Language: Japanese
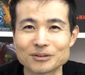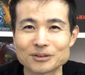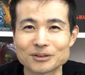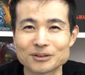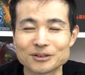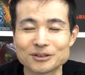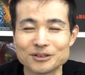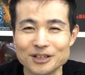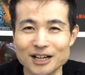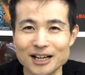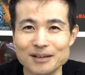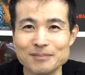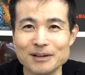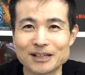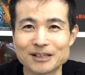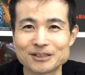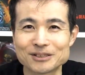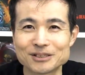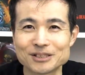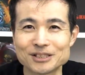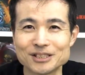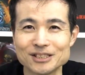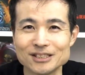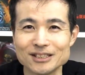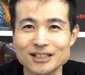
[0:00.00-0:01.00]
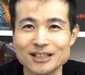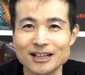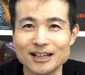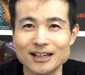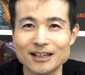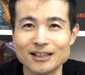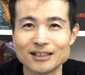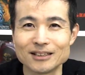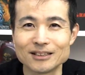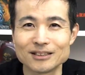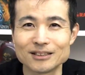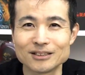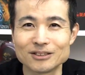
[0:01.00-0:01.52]
クライマックスシーンが
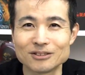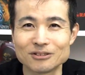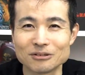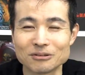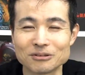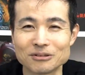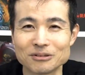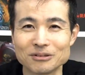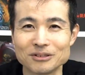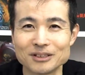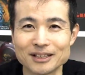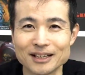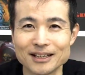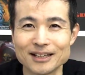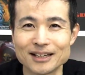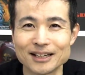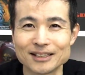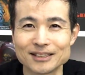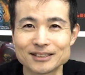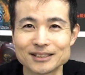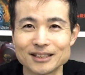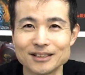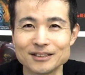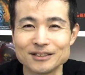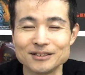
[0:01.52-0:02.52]
どんどん展開され